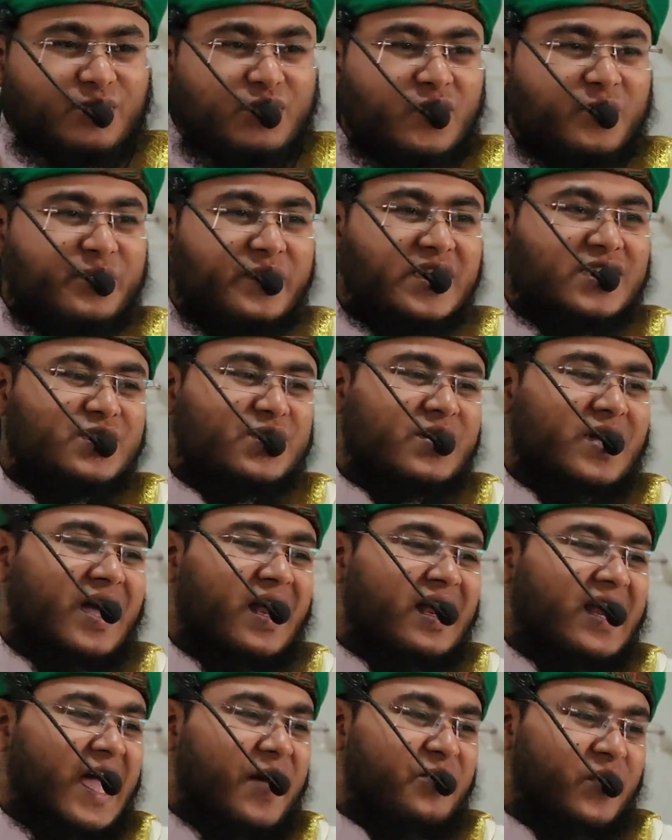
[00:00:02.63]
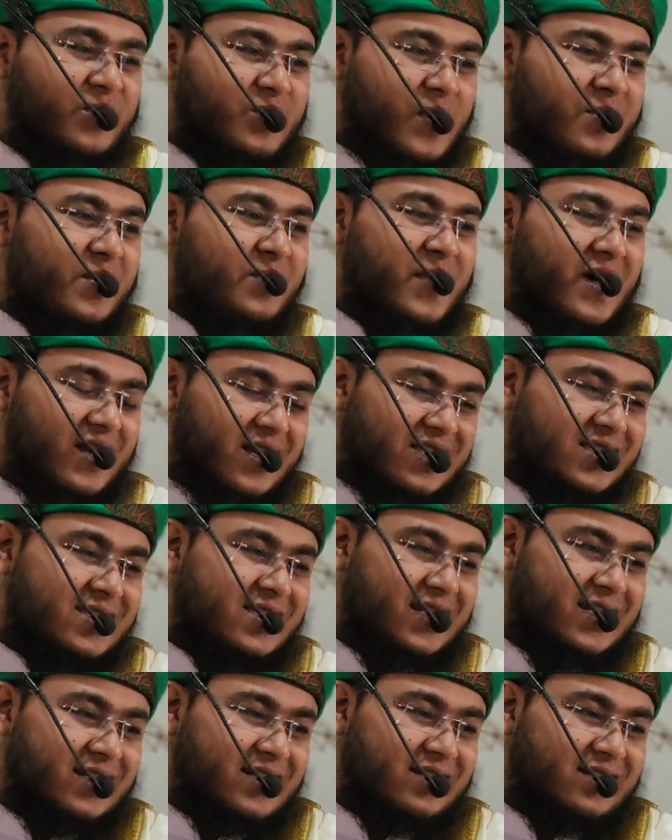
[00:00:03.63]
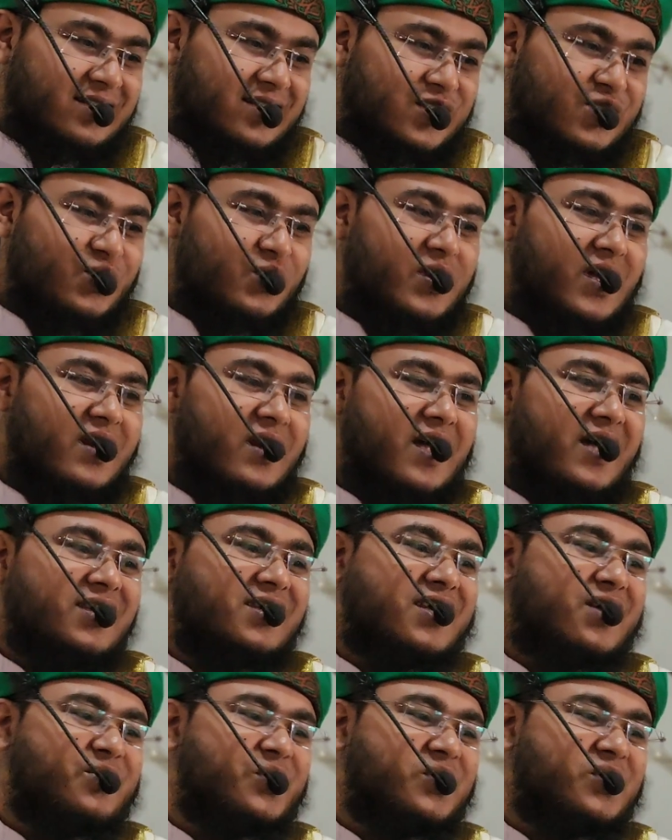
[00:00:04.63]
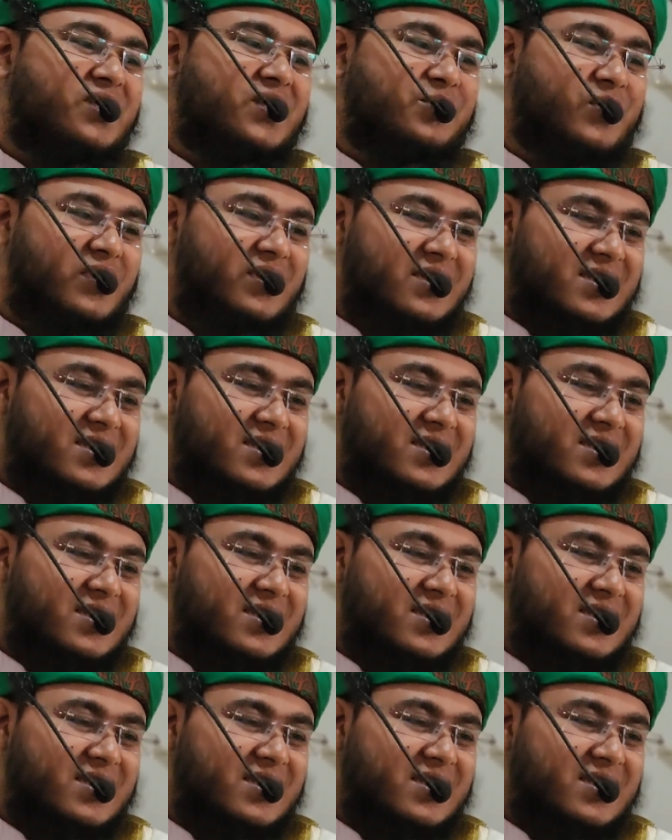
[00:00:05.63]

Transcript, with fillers: এই ভূপৃষ্ঠকে আল্লাহ এমনভাবে বানাইছেন সুরা রায়দের মধ্যে